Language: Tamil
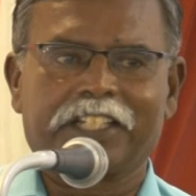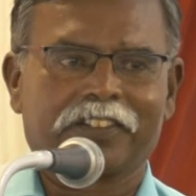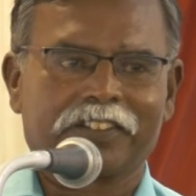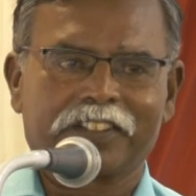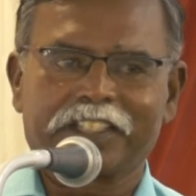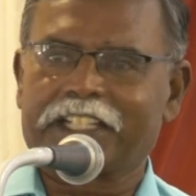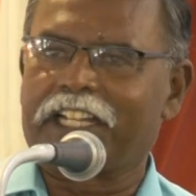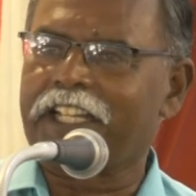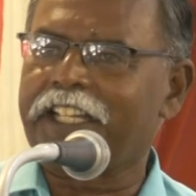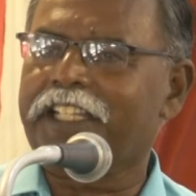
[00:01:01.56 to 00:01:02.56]
தெரியும்
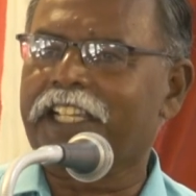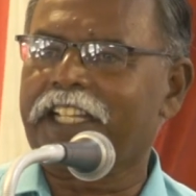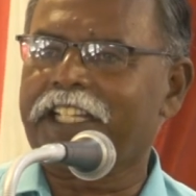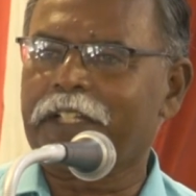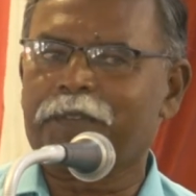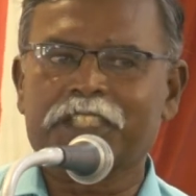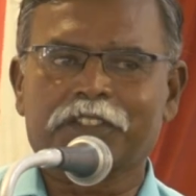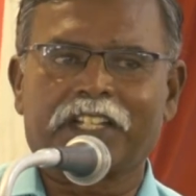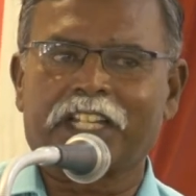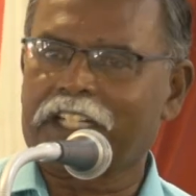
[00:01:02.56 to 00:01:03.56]
கேளடி கேளடி அப்படின்னு
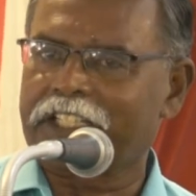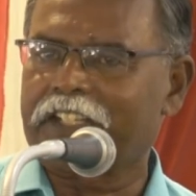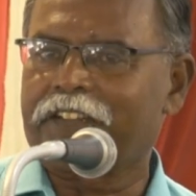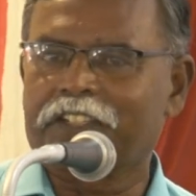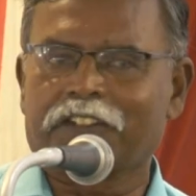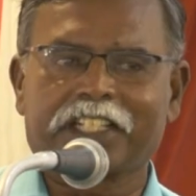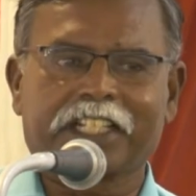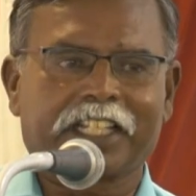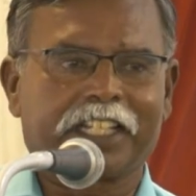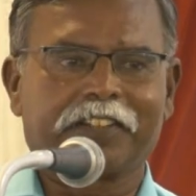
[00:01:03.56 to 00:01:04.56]
சொன்னால் டிவியை திறந்தால்
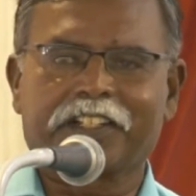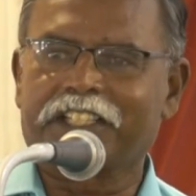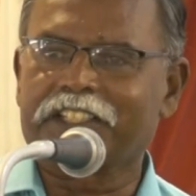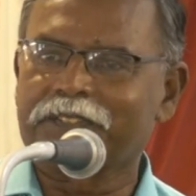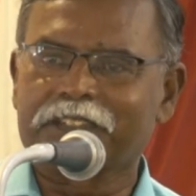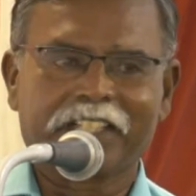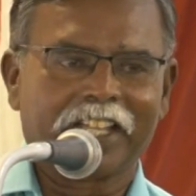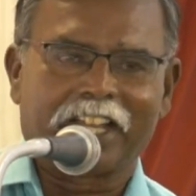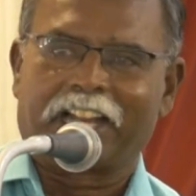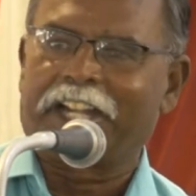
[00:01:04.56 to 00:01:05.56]
கேளடி வருது
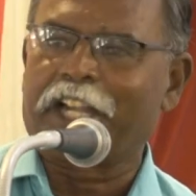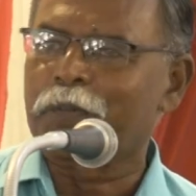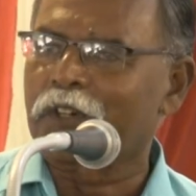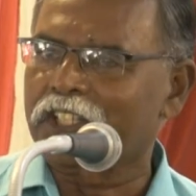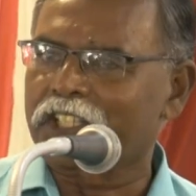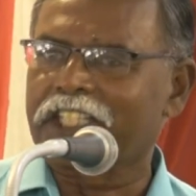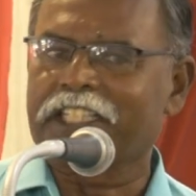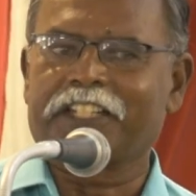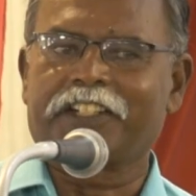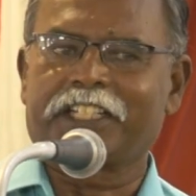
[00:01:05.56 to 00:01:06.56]
ஆண்ட்ராய்டு போட திறந்தால்
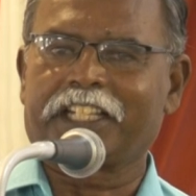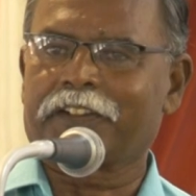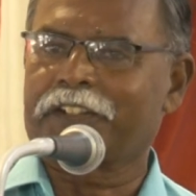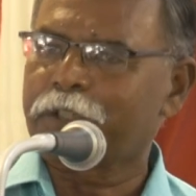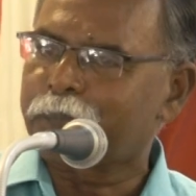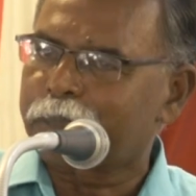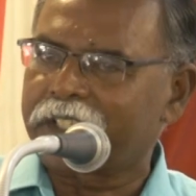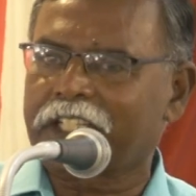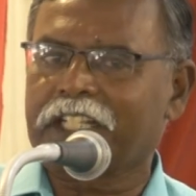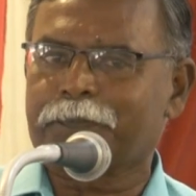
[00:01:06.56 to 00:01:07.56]
டிவி டிவி வருது
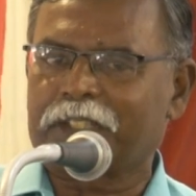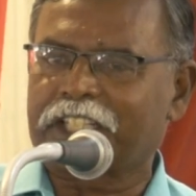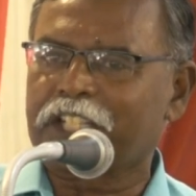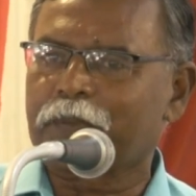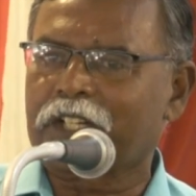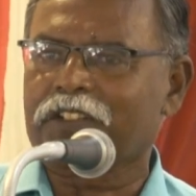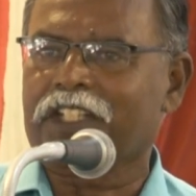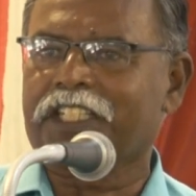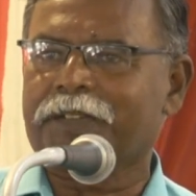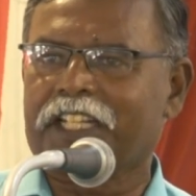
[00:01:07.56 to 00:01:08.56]
பத்திரிகை பத்திரிகை போகிற
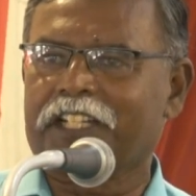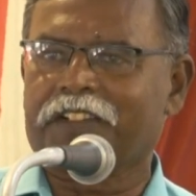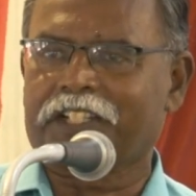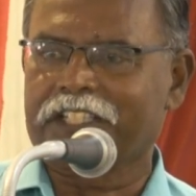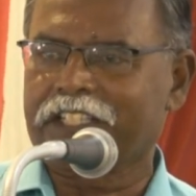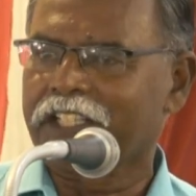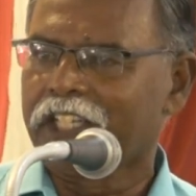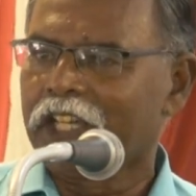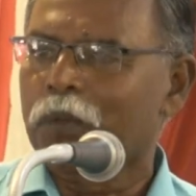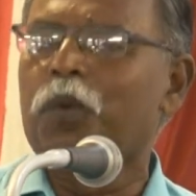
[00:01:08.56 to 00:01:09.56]
திறந்தால் கேளடி வருது
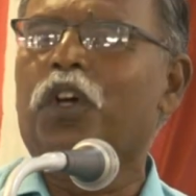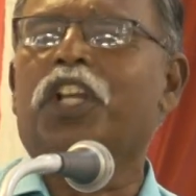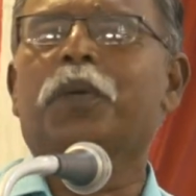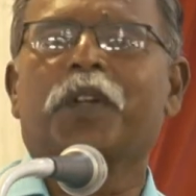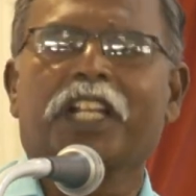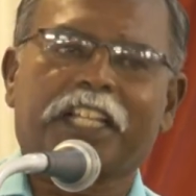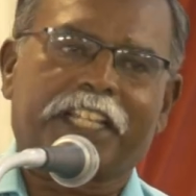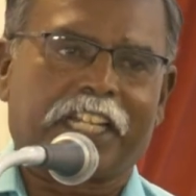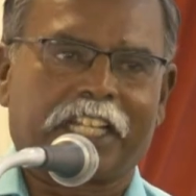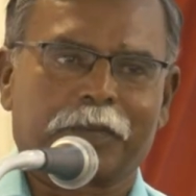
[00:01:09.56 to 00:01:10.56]
ஊருக்கு போனாலும்
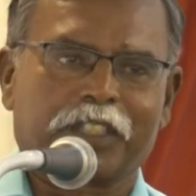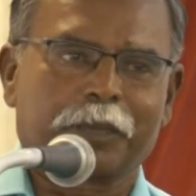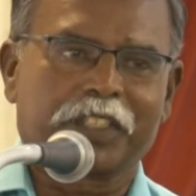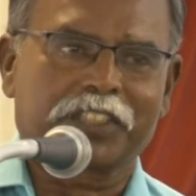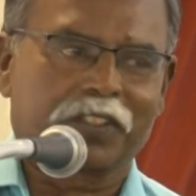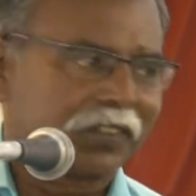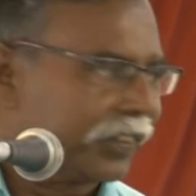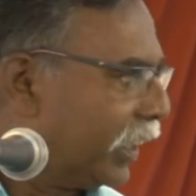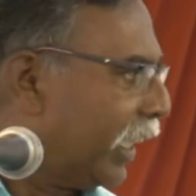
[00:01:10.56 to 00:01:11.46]
கேளடியை பற்றி பேசுகிறோம்